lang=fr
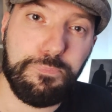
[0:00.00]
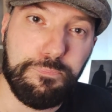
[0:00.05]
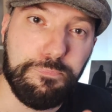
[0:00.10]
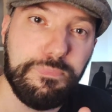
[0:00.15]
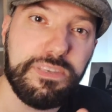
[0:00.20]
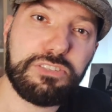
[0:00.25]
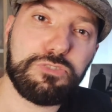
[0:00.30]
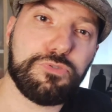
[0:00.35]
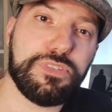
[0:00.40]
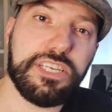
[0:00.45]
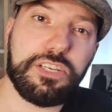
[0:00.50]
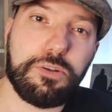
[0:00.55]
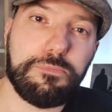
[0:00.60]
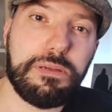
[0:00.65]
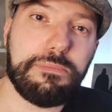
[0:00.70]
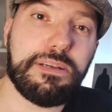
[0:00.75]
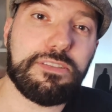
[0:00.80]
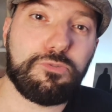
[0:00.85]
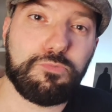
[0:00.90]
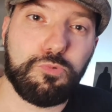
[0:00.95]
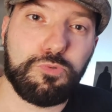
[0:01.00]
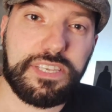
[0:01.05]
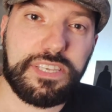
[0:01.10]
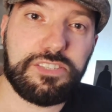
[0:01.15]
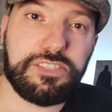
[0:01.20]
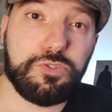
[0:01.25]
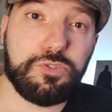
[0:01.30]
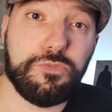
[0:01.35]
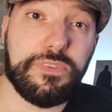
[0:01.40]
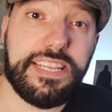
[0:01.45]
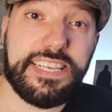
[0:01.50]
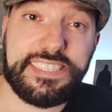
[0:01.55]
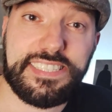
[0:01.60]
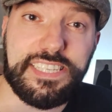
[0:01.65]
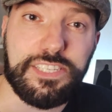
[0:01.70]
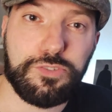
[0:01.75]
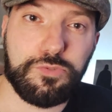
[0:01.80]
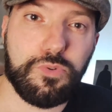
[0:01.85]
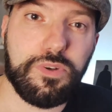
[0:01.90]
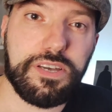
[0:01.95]
mais je tenais quand même à te montrer ce nouvel
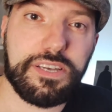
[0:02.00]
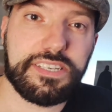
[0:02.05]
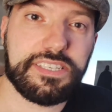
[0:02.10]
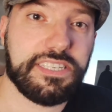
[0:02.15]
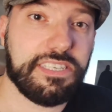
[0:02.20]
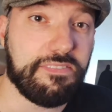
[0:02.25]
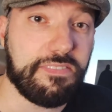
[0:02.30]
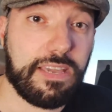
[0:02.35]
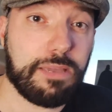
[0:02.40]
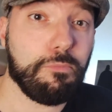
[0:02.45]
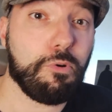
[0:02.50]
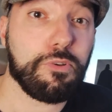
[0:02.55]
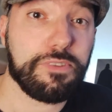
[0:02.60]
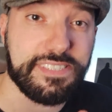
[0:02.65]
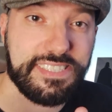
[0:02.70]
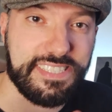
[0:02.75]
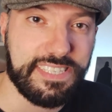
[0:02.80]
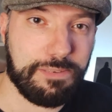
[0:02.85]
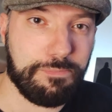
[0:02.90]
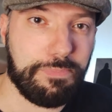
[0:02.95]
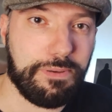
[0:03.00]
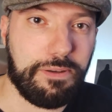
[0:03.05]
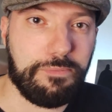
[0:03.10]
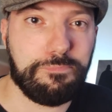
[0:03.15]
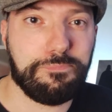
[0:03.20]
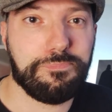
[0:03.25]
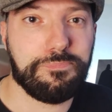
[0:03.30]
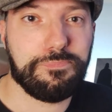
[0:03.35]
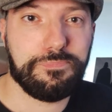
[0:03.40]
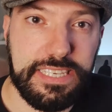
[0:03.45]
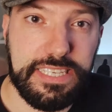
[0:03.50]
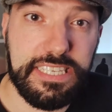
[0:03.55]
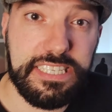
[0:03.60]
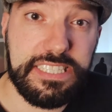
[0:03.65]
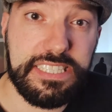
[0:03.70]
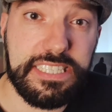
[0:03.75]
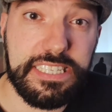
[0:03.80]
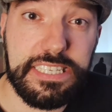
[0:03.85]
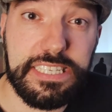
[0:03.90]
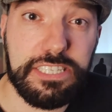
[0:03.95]
accessoire qui est vraiment sympa.
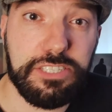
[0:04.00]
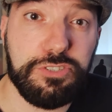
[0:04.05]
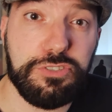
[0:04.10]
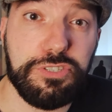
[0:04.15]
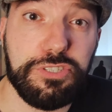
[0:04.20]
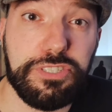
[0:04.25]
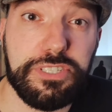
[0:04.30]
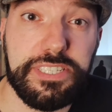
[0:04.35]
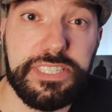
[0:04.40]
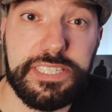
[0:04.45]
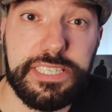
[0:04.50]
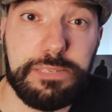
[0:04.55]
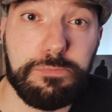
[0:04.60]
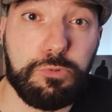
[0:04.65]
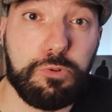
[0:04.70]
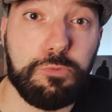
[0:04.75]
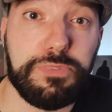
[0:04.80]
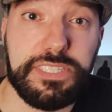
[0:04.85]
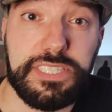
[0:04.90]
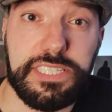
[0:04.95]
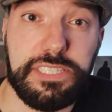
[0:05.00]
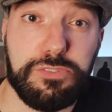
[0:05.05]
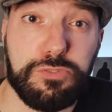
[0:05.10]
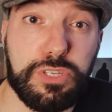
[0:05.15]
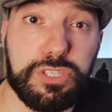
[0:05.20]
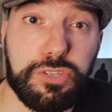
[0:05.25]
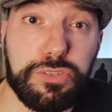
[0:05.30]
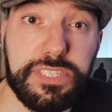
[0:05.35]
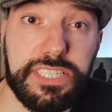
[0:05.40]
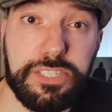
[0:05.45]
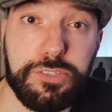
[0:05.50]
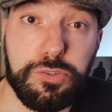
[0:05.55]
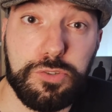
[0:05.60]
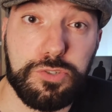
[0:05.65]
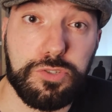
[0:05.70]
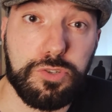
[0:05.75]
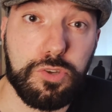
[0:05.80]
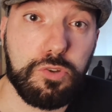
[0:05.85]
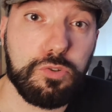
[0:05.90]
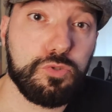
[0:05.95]
Ici, j'ai utilisé mon objectif
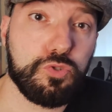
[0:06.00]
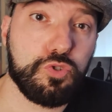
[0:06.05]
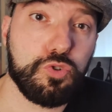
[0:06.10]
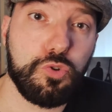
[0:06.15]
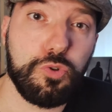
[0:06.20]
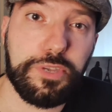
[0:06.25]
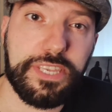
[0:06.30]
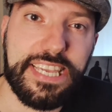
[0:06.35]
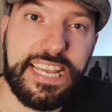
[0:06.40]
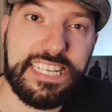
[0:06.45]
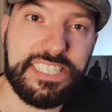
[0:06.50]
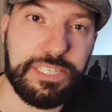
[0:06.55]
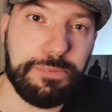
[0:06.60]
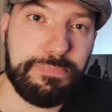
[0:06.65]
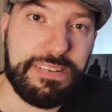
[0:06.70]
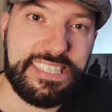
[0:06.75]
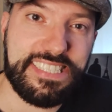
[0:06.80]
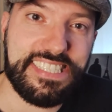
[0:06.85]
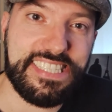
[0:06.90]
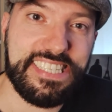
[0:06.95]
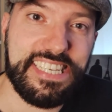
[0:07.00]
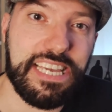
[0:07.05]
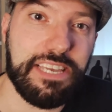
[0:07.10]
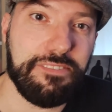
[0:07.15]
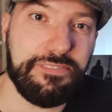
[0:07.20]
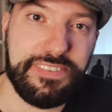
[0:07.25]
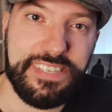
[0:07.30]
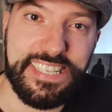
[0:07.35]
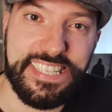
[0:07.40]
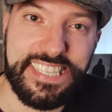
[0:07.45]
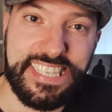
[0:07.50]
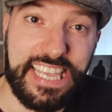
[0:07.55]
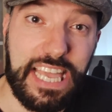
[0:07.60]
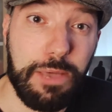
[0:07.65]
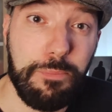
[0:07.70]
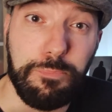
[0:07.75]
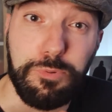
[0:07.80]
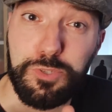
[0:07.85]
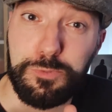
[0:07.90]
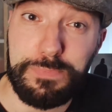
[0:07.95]
70-200 sur lequel j'ai placé un filtre un
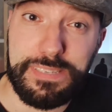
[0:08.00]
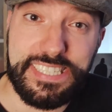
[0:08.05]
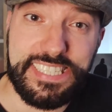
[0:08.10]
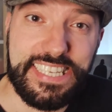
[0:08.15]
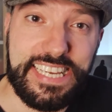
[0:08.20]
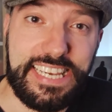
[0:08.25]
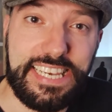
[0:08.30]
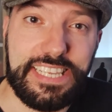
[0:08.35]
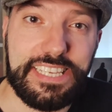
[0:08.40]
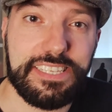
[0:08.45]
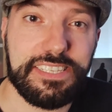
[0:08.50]
peu spécial.